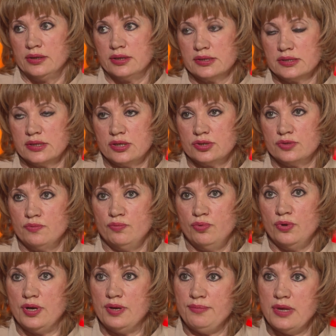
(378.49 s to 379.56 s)
так скажем,
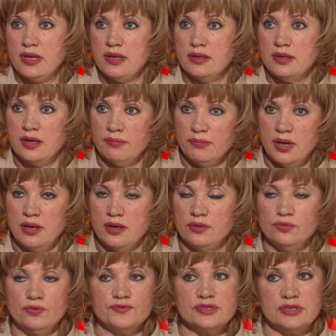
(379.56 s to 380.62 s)
более-менее
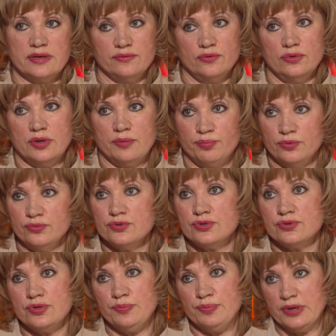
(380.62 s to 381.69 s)
нормальная, но все равно она
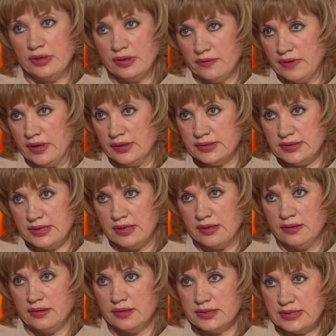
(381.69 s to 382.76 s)
полностью не перекрывала
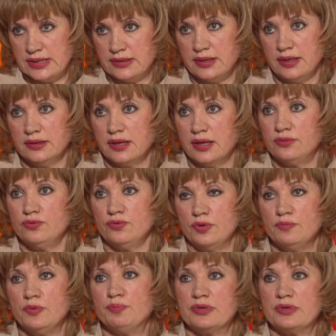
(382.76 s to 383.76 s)
те затрат, которые мы